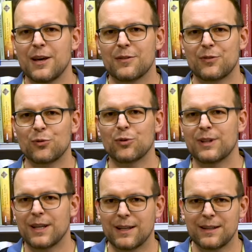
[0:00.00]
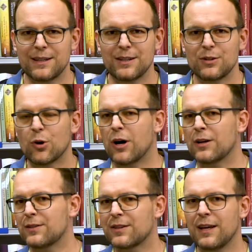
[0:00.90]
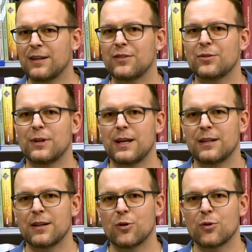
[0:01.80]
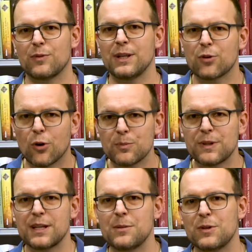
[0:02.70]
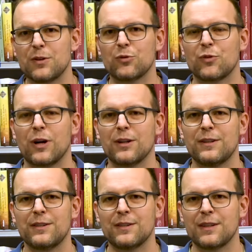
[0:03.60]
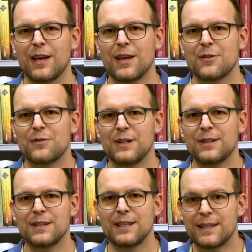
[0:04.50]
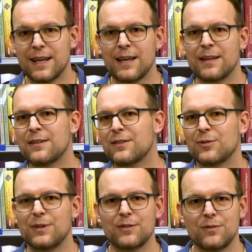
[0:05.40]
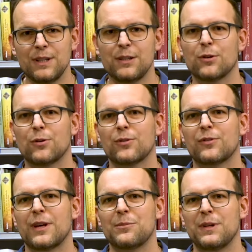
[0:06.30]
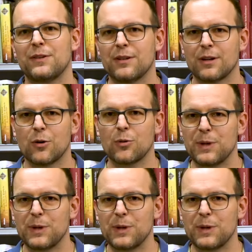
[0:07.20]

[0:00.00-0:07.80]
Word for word: versuchen, äh, Johannes kennenzulernen, auch wie kommt er immer zu all diesen vielen Ideen, zu diesen Videos, ein bisschen auch